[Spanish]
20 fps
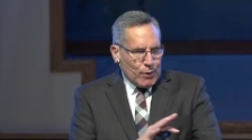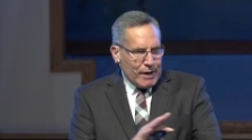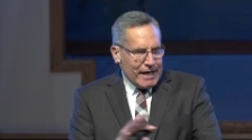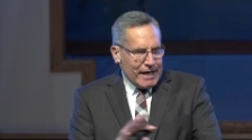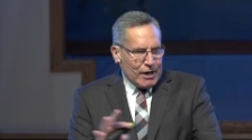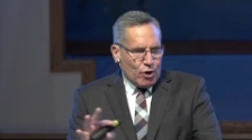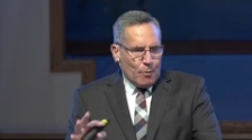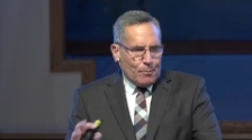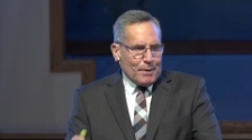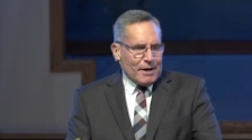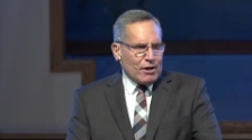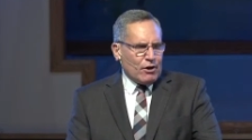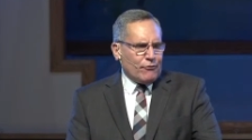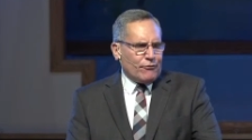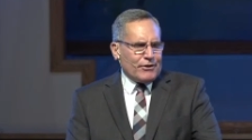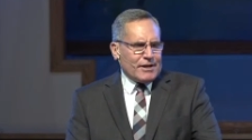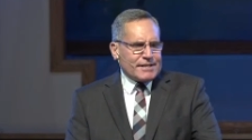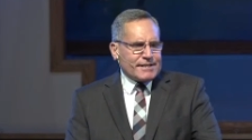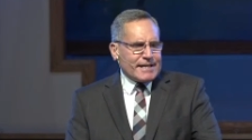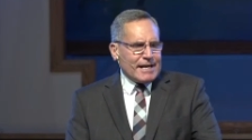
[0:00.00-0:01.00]
tu hijo
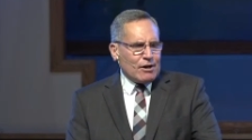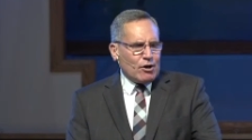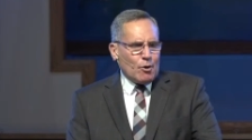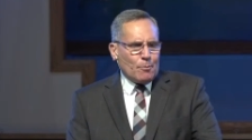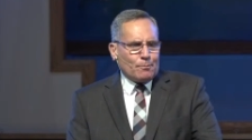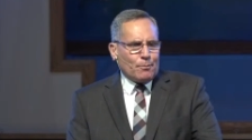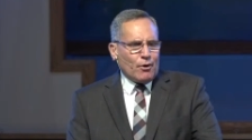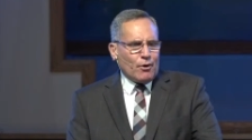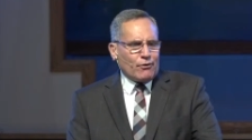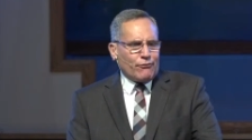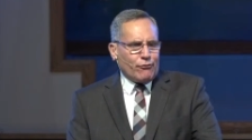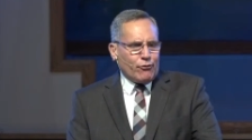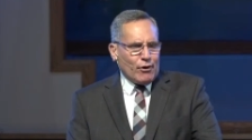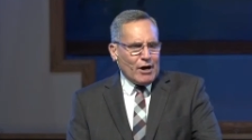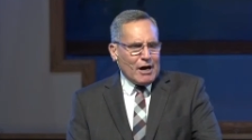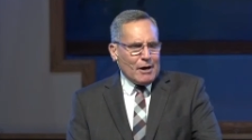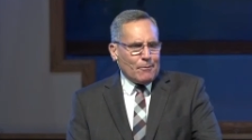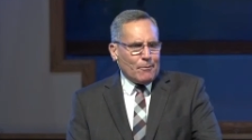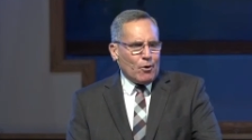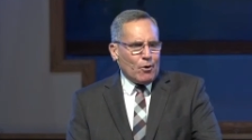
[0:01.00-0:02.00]
para ofrecerlo por
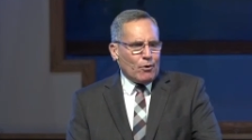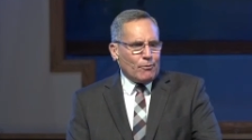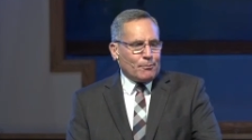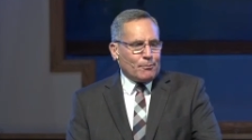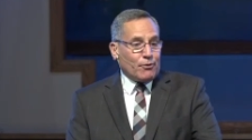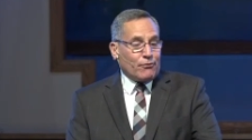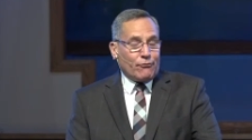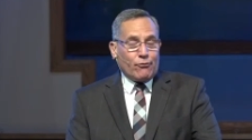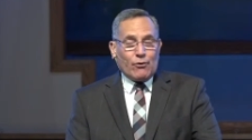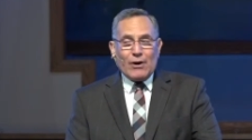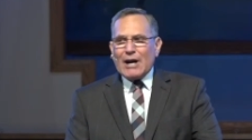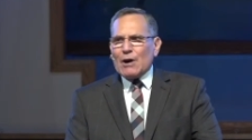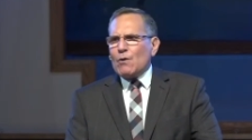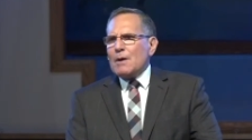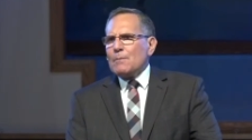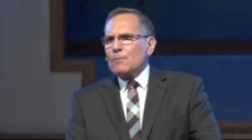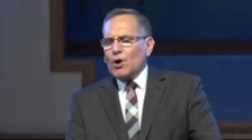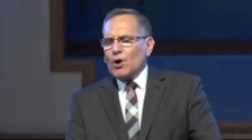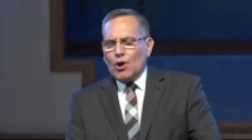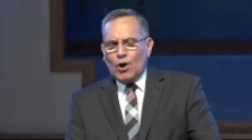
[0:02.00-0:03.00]
fuego, por
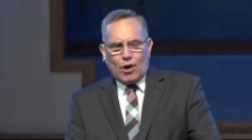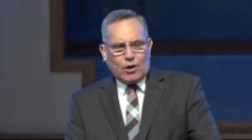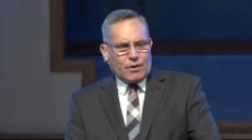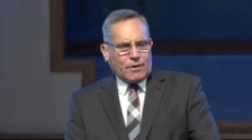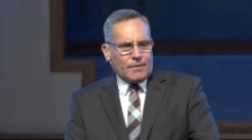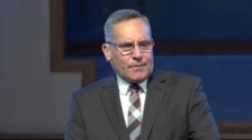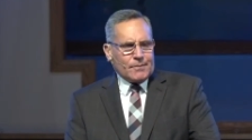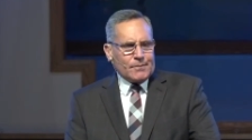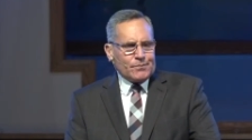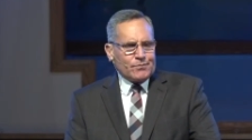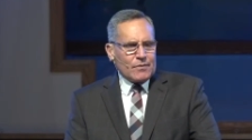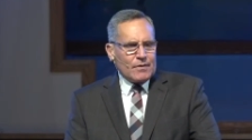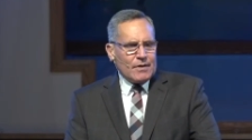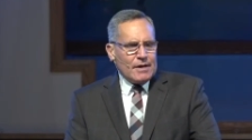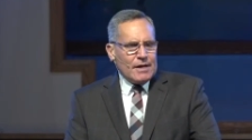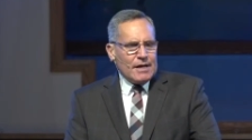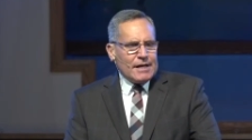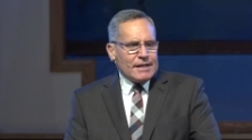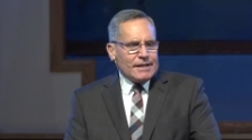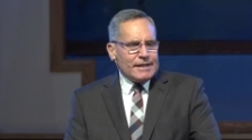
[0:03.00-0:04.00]
fuego a Moloc,
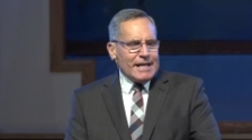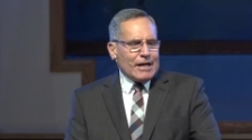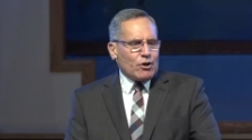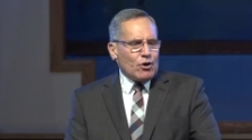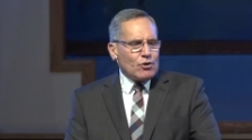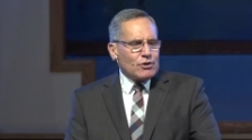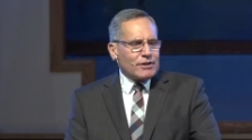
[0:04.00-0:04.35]
ni